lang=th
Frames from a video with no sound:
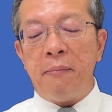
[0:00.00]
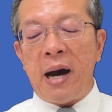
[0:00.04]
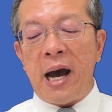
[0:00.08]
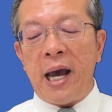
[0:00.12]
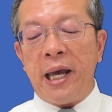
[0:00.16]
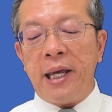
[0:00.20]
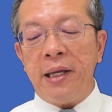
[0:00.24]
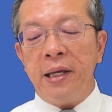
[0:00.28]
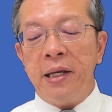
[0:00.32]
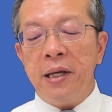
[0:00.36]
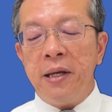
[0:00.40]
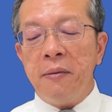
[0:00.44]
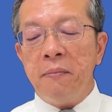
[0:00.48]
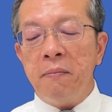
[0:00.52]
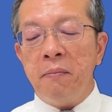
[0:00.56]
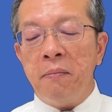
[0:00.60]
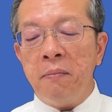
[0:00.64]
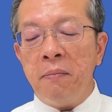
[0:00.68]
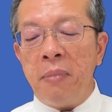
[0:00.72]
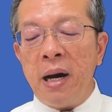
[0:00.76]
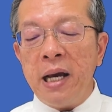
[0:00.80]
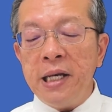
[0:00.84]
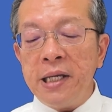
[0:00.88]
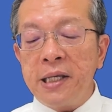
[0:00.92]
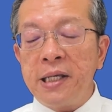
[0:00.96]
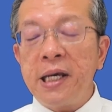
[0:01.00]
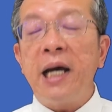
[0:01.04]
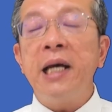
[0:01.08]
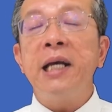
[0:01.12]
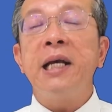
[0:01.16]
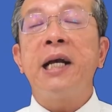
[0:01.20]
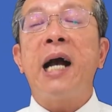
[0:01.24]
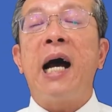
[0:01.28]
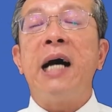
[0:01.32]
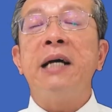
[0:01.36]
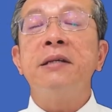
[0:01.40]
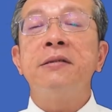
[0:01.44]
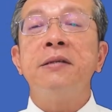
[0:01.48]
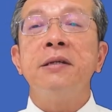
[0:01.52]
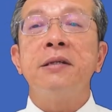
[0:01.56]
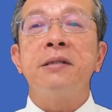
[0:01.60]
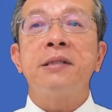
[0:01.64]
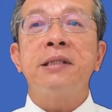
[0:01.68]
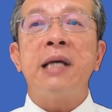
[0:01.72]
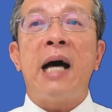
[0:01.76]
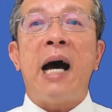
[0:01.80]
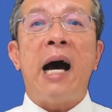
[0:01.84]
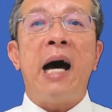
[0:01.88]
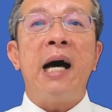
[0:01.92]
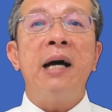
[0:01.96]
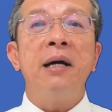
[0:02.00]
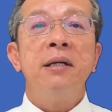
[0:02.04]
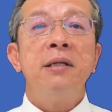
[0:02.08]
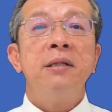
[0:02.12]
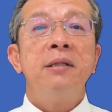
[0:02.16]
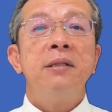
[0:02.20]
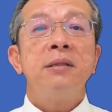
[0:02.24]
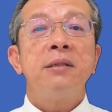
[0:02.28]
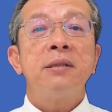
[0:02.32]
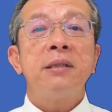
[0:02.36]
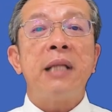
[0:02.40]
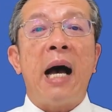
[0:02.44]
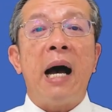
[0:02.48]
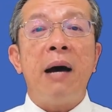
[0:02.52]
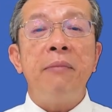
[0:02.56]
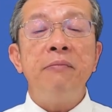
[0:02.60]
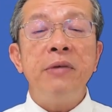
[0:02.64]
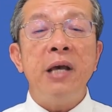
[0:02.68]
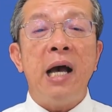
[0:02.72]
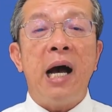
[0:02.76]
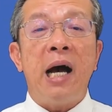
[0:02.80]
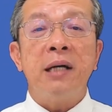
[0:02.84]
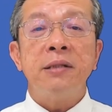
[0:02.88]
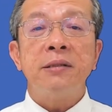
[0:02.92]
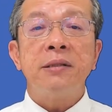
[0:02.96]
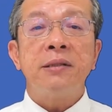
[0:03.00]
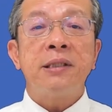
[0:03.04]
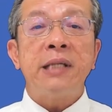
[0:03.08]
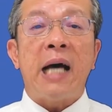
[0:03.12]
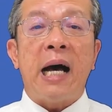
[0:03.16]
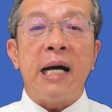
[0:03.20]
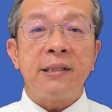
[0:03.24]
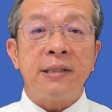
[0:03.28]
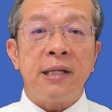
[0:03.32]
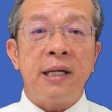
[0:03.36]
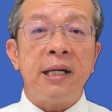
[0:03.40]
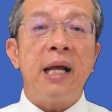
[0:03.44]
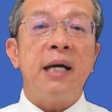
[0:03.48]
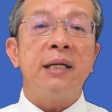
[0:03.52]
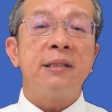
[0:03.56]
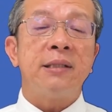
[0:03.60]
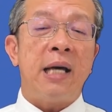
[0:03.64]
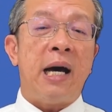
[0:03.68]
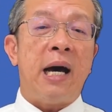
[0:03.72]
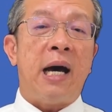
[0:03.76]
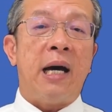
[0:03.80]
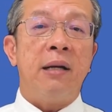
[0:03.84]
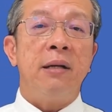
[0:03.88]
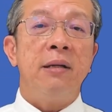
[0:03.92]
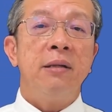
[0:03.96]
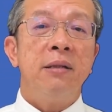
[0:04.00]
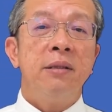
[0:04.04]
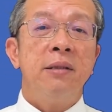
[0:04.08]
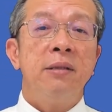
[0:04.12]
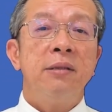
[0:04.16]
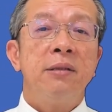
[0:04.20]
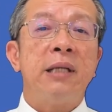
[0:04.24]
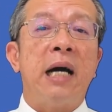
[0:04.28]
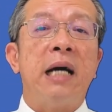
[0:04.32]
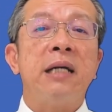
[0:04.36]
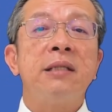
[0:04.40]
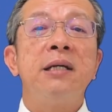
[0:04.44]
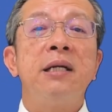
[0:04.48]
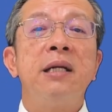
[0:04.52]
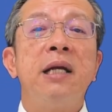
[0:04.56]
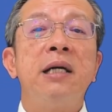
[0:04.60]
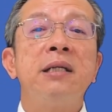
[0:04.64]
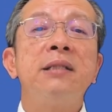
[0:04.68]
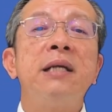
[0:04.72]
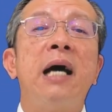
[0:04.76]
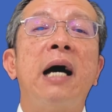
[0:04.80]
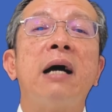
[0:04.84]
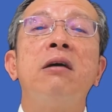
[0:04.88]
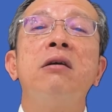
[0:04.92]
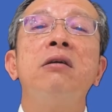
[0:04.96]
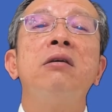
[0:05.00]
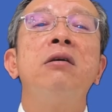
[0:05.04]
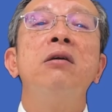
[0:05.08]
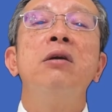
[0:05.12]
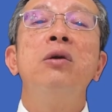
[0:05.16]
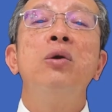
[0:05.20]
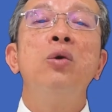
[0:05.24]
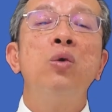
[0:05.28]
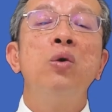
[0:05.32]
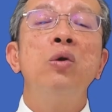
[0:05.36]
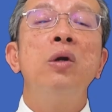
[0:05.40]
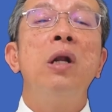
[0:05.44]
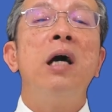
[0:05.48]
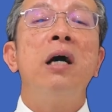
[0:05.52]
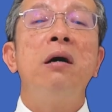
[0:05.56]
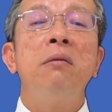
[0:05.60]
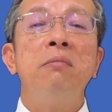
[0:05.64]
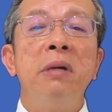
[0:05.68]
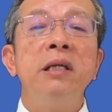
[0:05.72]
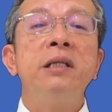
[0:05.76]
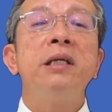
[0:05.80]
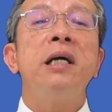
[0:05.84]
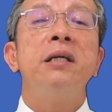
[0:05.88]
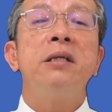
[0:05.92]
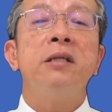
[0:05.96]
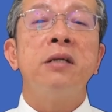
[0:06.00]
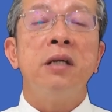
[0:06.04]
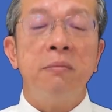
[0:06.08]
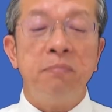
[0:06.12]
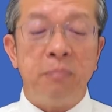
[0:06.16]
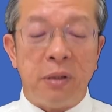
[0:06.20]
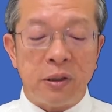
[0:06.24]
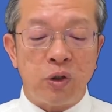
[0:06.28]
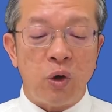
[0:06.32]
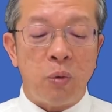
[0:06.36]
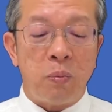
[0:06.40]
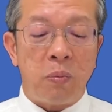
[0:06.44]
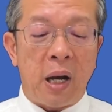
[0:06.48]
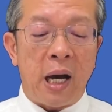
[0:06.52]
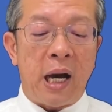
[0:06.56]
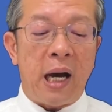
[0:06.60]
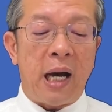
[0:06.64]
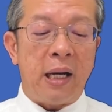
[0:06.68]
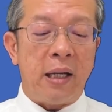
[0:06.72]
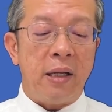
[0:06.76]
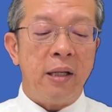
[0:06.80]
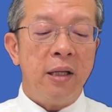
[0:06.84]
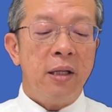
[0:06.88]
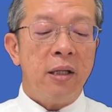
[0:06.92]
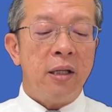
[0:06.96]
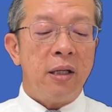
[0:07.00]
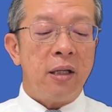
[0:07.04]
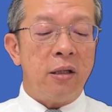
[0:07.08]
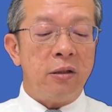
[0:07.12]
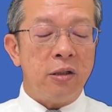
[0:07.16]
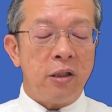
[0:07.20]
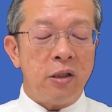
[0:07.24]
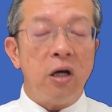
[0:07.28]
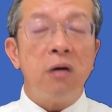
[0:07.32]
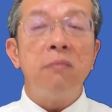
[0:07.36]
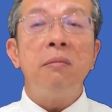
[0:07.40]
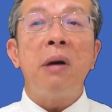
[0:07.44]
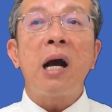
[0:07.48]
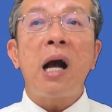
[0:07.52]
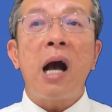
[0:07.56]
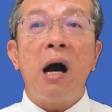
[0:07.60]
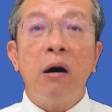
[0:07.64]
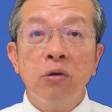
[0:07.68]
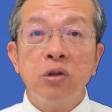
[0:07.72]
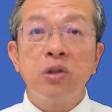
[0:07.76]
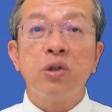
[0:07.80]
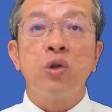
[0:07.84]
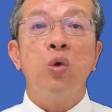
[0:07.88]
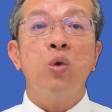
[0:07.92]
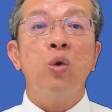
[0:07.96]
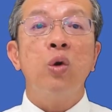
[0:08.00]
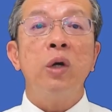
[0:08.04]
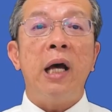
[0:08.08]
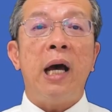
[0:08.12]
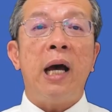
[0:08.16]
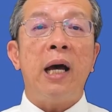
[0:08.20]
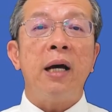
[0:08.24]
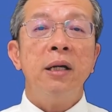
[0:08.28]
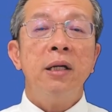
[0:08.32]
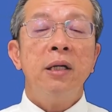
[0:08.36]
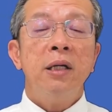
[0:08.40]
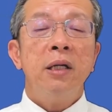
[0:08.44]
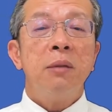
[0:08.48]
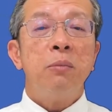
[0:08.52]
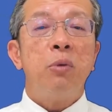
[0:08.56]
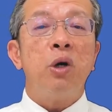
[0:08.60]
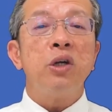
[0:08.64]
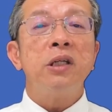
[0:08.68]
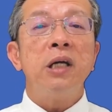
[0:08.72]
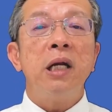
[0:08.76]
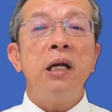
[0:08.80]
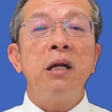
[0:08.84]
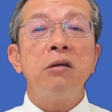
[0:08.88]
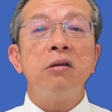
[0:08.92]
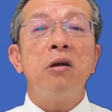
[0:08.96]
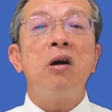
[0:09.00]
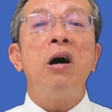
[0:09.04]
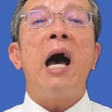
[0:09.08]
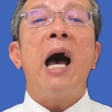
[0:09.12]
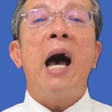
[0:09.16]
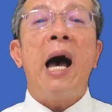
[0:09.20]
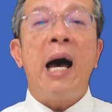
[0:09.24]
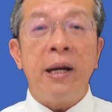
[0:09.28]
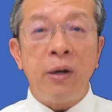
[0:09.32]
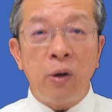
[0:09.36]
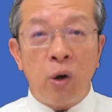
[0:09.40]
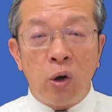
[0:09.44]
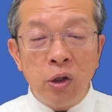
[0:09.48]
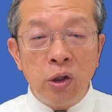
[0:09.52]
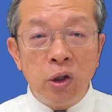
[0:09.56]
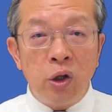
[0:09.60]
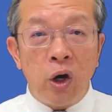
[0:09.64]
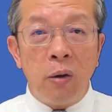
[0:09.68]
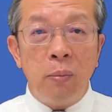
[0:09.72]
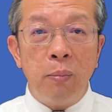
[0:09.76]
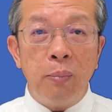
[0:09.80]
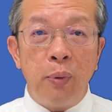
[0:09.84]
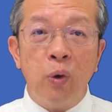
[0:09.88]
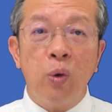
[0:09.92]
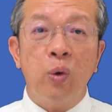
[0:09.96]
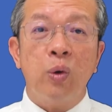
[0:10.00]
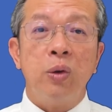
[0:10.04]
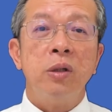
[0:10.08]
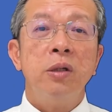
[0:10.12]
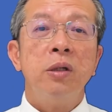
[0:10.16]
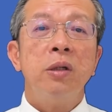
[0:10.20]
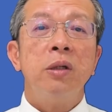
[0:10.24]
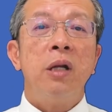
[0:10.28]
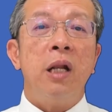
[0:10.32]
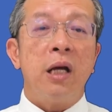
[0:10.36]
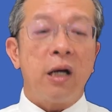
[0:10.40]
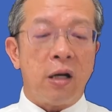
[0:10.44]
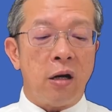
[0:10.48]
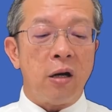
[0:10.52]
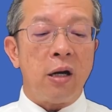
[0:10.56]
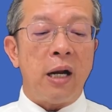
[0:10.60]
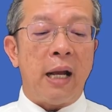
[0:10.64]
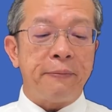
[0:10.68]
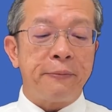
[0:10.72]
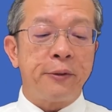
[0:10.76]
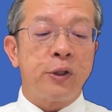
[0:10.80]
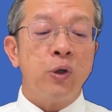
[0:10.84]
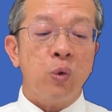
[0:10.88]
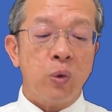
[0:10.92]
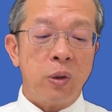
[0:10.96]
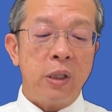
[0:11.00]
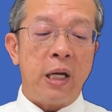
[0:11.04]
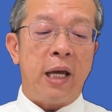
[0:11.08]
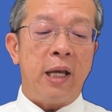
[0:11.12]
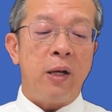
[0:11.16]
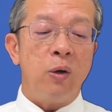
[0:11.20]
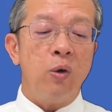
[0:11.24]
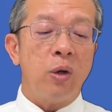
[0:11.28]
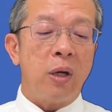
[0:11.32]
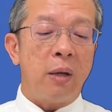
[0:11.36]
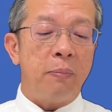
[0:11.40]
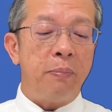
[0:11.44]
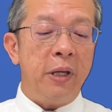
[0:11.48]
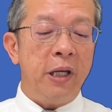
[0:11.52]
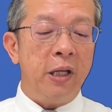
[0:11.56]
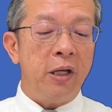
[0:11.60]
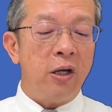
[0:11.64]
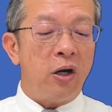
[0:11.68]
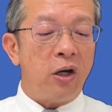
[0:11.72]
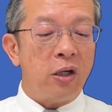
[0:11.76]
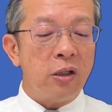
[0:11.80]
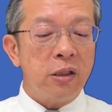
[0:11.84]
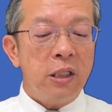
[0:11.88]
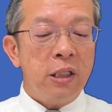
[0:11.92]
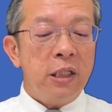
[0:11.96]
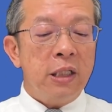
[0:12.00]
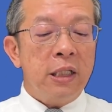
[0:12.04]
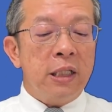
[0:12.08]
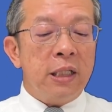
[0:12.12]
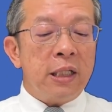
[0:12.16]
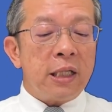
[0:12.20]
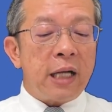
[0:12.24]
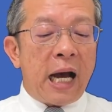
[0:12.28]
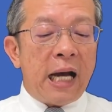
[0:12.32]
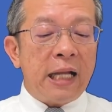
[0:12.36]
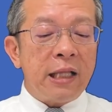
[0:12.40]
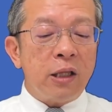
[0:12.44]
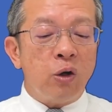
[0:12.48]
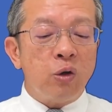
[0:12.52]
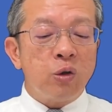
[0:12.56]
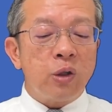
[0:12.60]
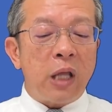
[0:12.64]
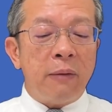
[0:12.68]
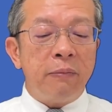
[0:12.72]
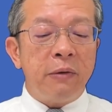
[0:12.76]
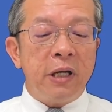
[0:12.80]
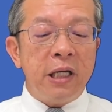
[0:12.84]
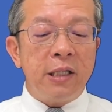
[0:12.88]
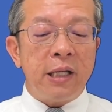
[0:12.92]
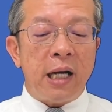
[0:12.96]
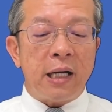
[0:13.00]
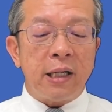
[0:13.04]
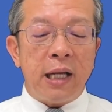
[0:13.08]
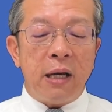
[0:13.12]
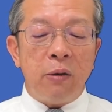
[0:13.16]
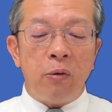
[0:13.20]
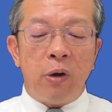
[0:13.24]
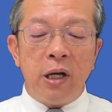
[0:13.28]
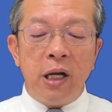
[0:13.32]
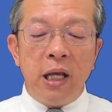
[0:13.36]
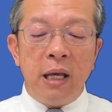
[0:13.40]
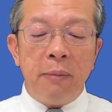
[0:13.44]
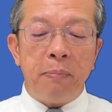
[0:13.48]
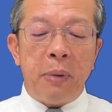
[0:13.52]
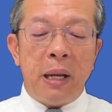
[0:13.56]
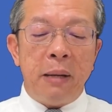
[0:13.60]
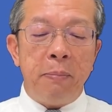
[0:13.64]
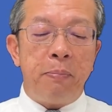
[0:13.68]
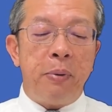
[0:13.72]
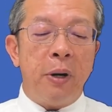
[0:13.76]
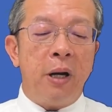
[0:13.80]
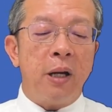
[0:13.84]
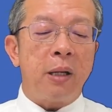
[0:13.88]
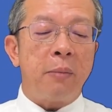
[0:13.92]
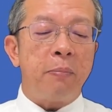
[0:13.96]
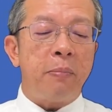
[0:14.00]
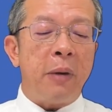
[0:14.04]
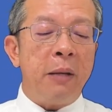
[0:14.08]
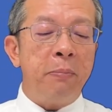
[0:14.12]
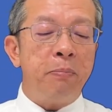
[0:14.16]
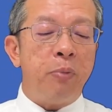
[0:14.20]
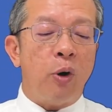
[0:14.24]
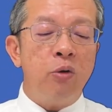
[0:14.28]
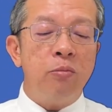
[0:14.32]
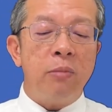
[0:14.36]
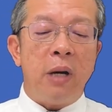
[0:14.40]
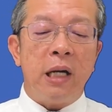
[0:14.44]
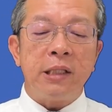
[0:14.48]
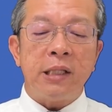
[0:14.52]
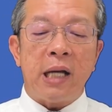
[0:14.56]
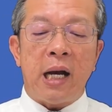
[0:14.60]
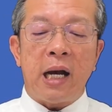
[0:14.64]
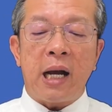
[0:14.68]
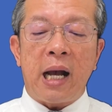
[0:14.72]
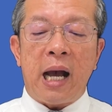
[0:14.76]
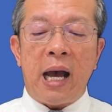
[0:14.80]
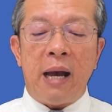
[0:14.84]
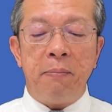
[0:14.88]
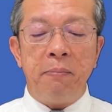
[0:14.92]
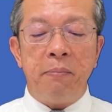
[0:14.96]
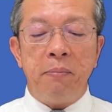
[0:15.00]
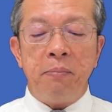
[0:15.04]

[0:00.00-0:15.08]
มัย ไม่ใช่การศึกษาตามอย่างศาสนาศาสตร์ศาสนาศาสตร์ก็คือรู้แล้วไม่ใช่เชิงประสบการณ์ เราจะต้องมาเข้าสู่นะ เพราะฉะนั้นเราต้องอ่านคนท่องพูดแล้วก็รับสุขไงร่วมกับพี่น้อง การตกต่ำคิดจักในวันนี้เป็นเผยเป็นผลมาจากการ